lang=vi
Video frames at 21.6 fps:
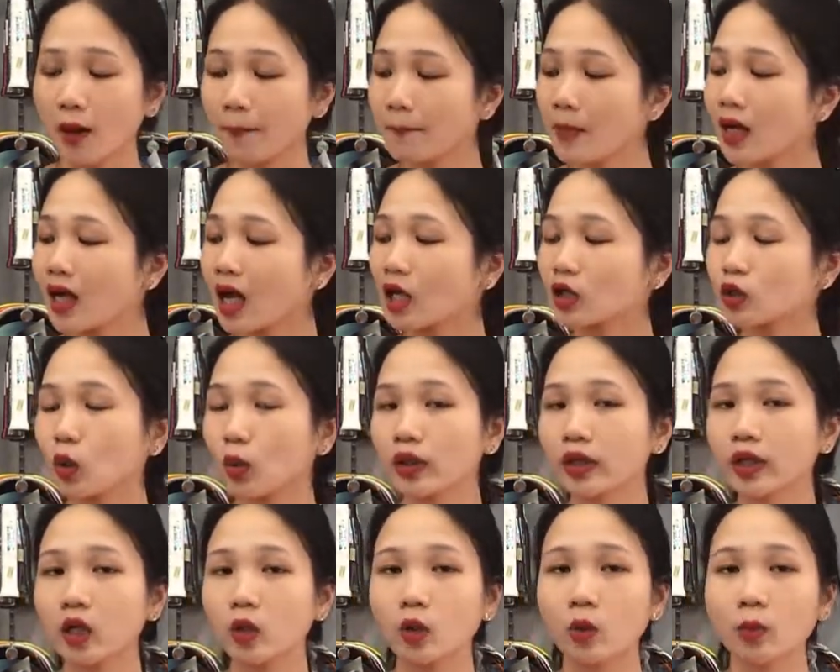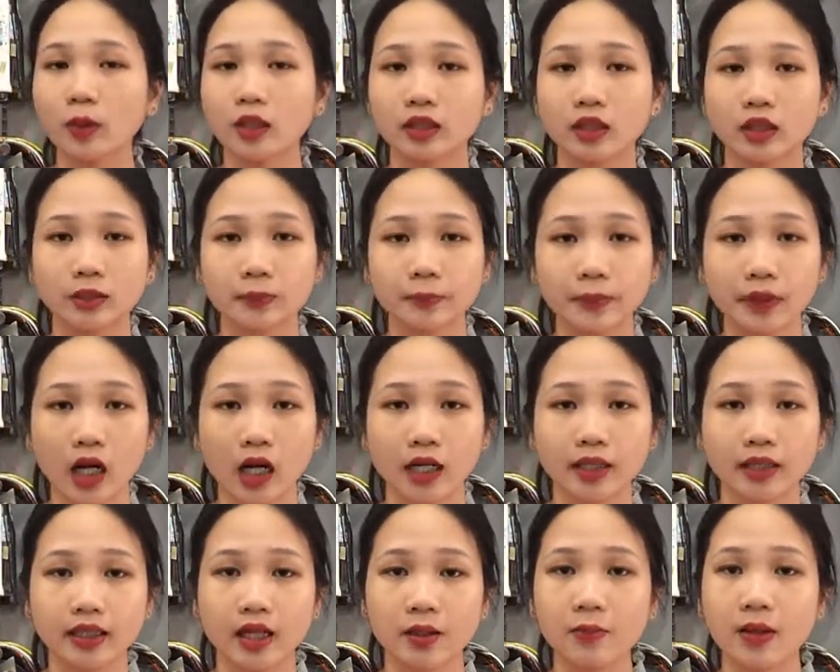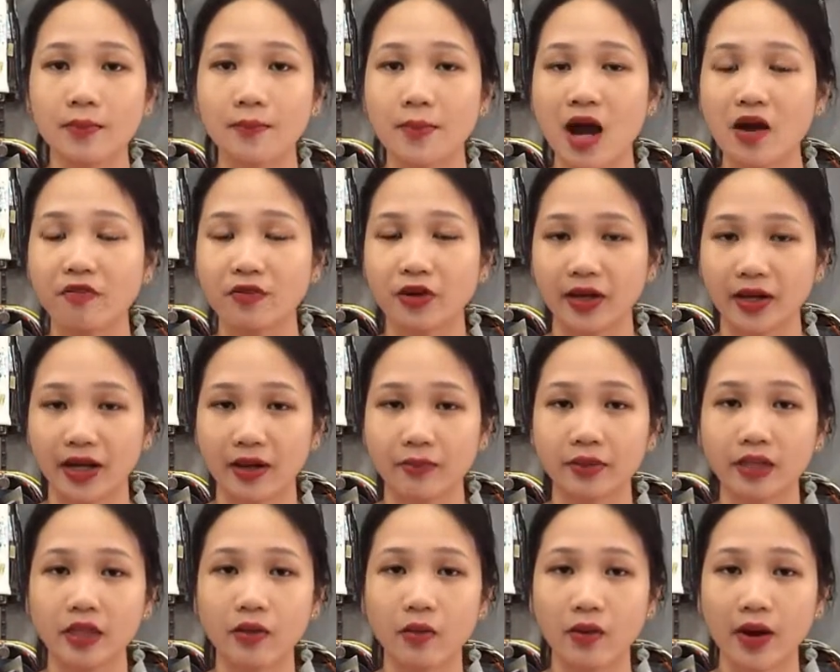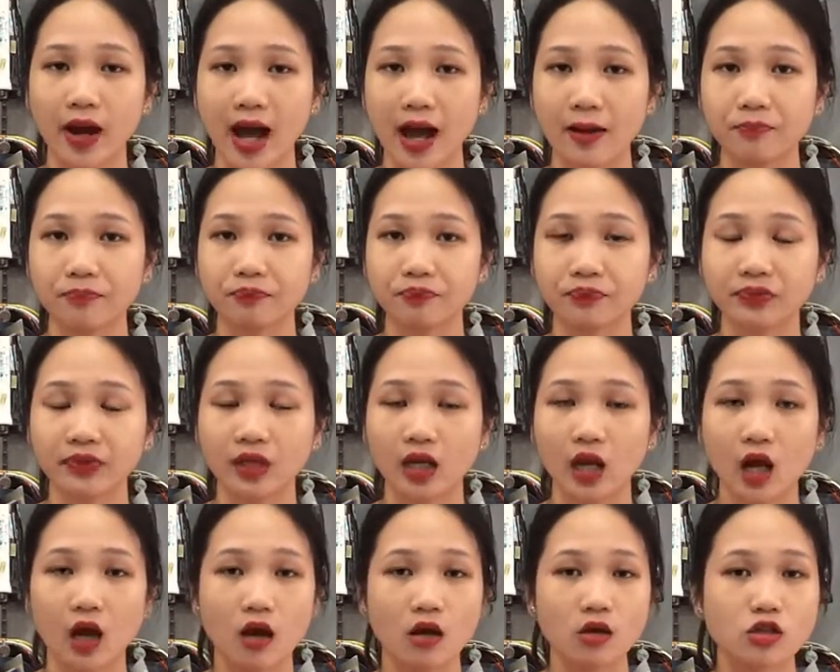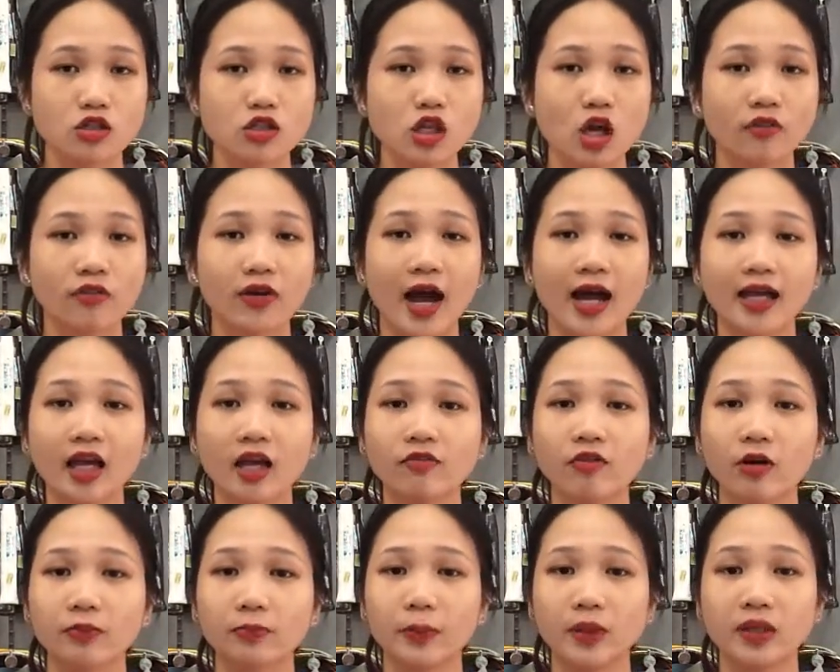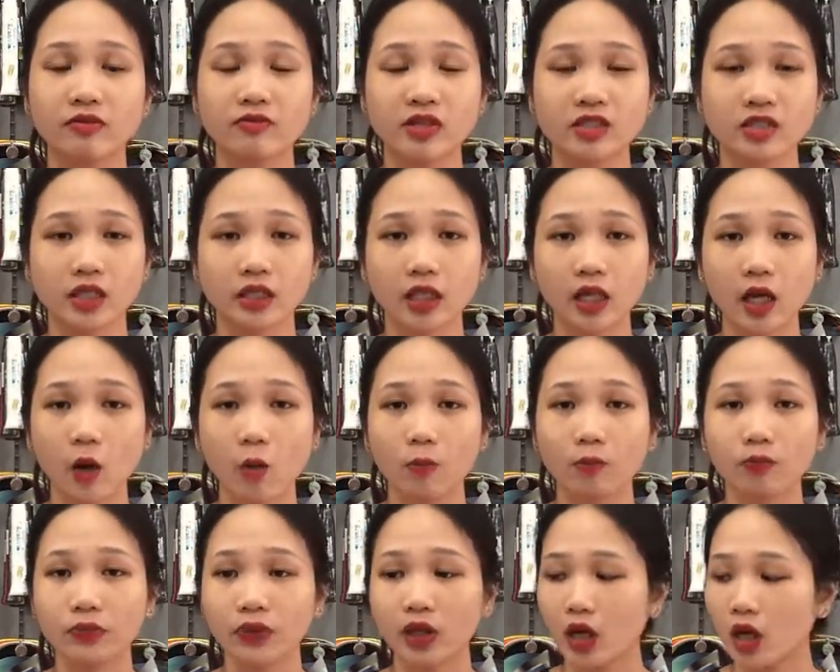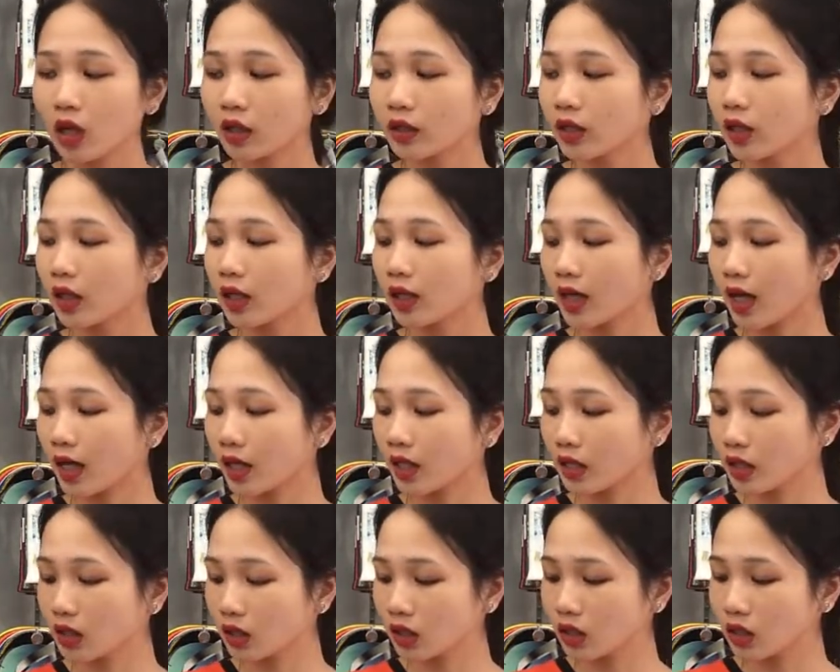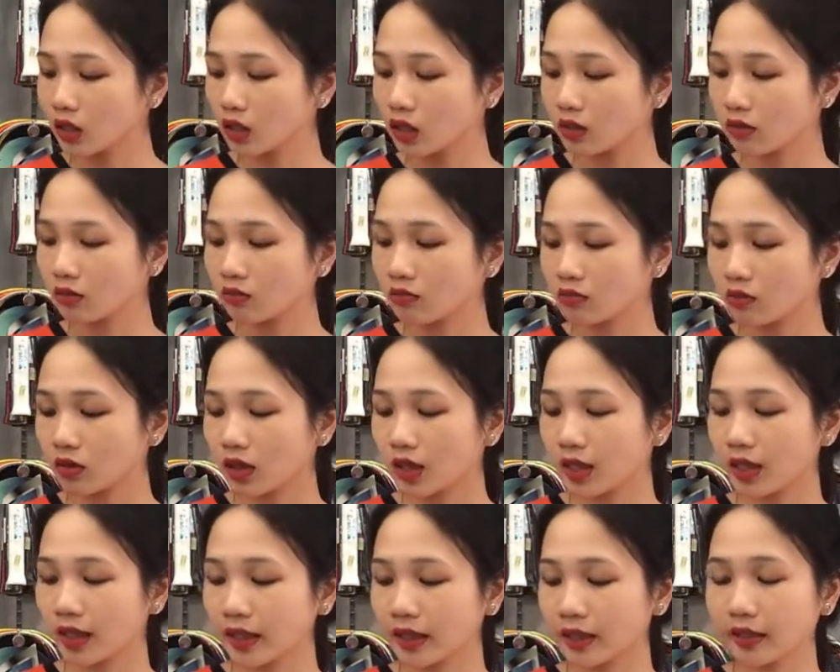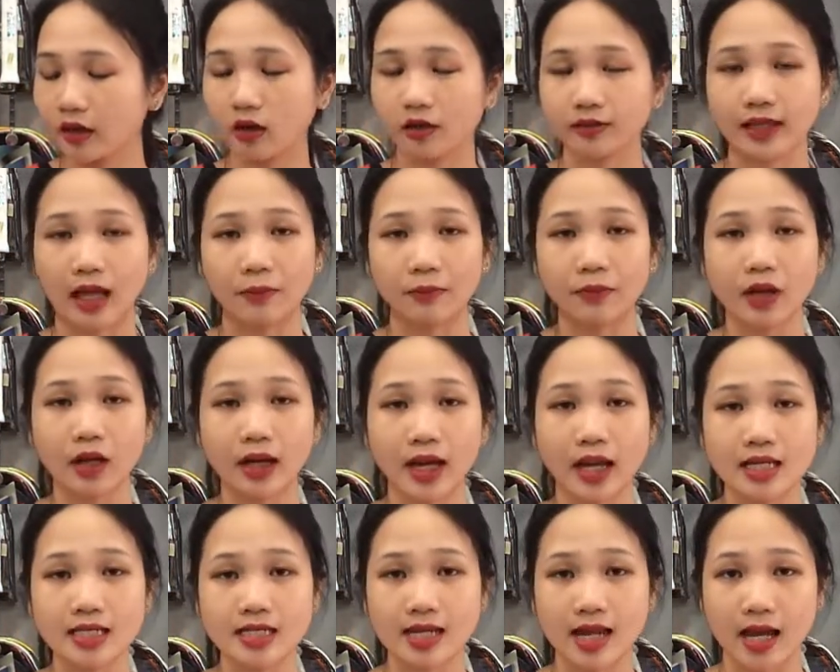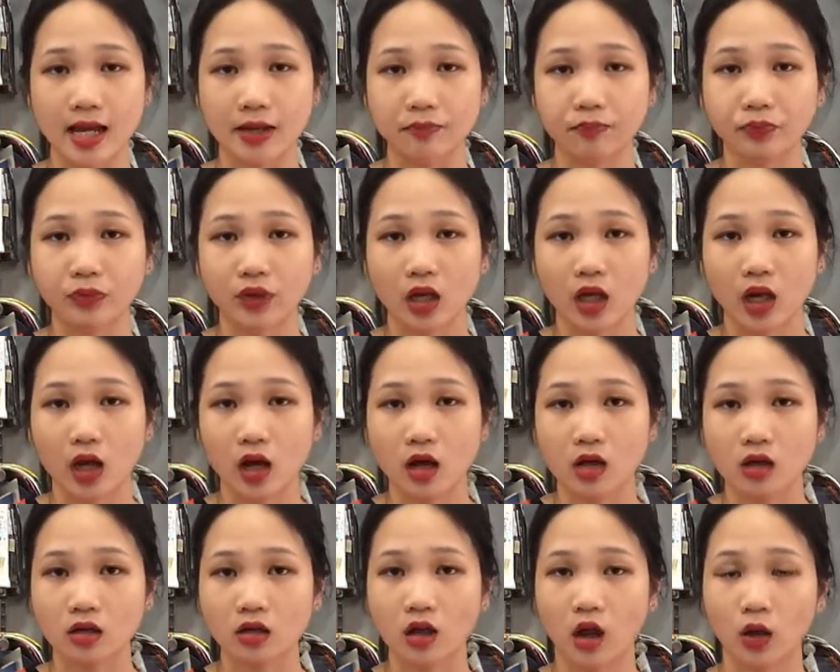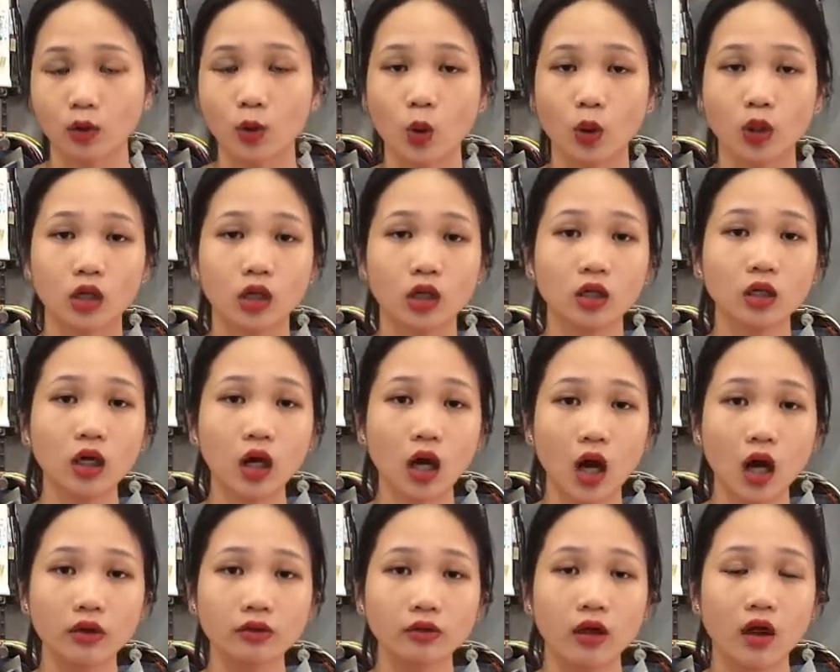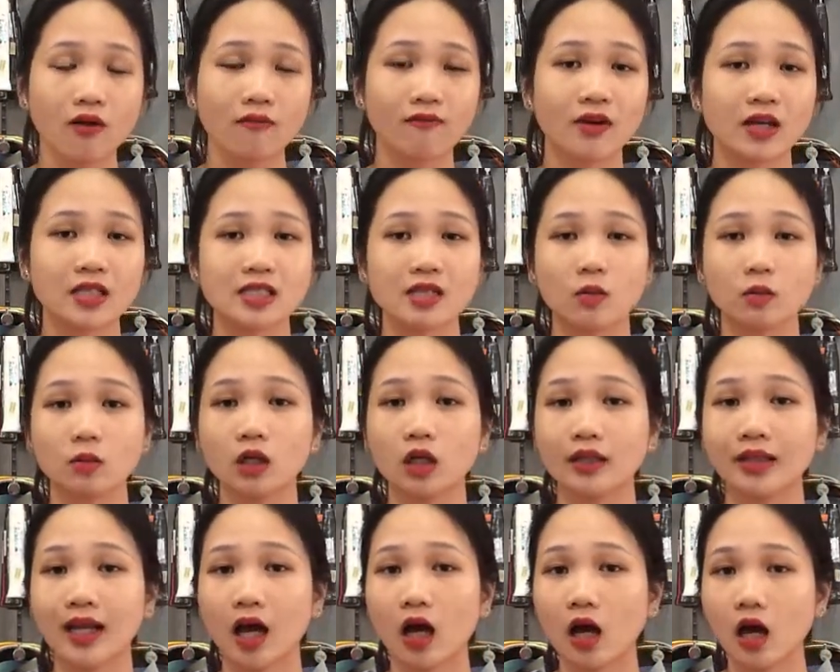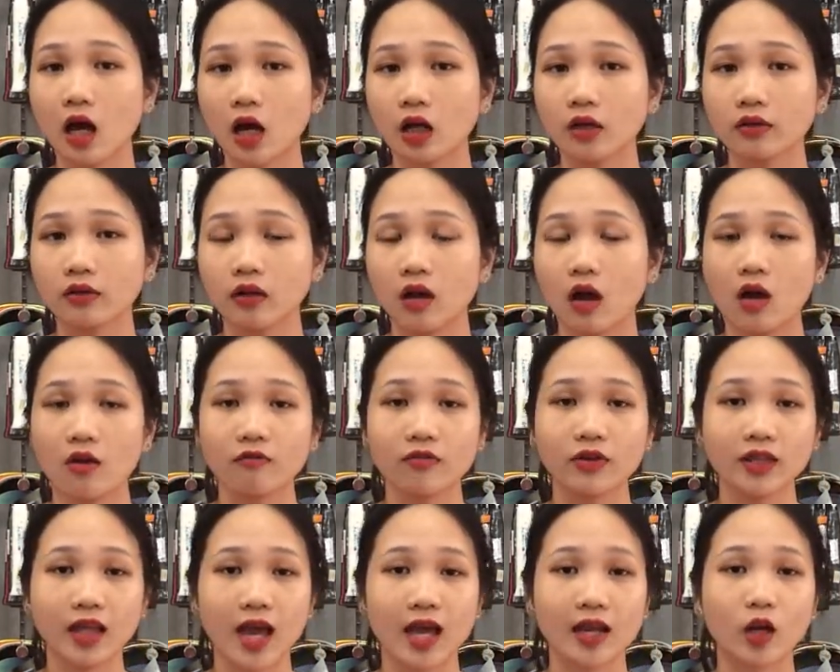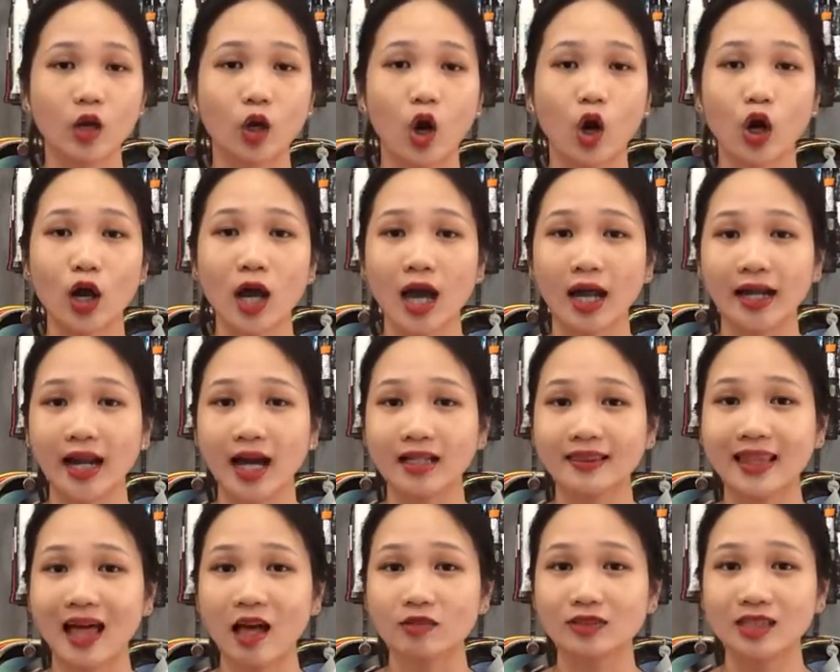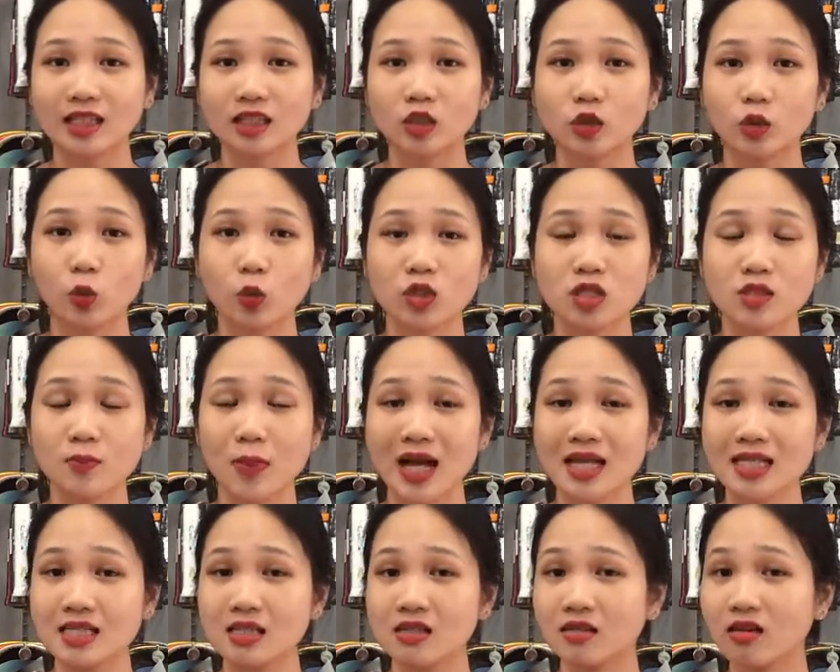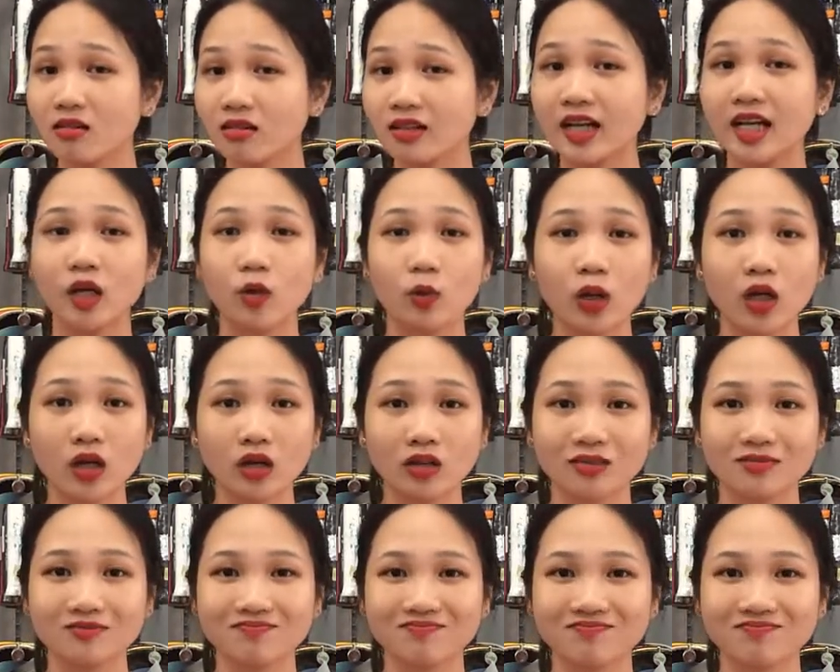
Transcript: Mức căng tối ưu cũng là từ 10 đến 13,5 kg. So với hai cây vợt mình vừa giới thiệu thì cây Lining N80S này có độ cứng hơn và trọng lượng nặng hơn, vì thế nó có khả năng tạo ra những cú smash cực kỳ uy lực.